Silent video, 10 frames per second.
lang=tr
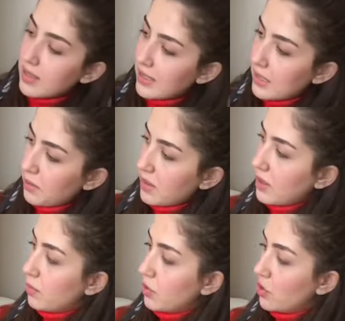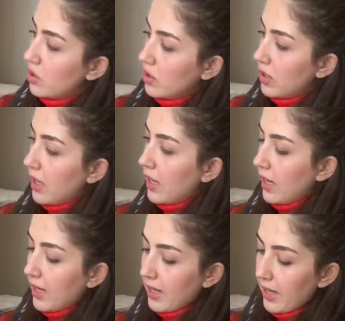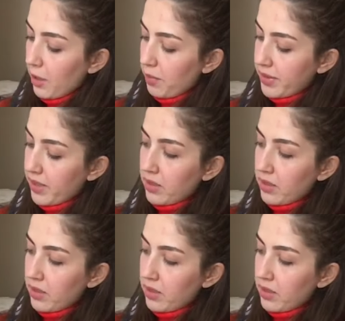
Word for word: giymediğim için. L beden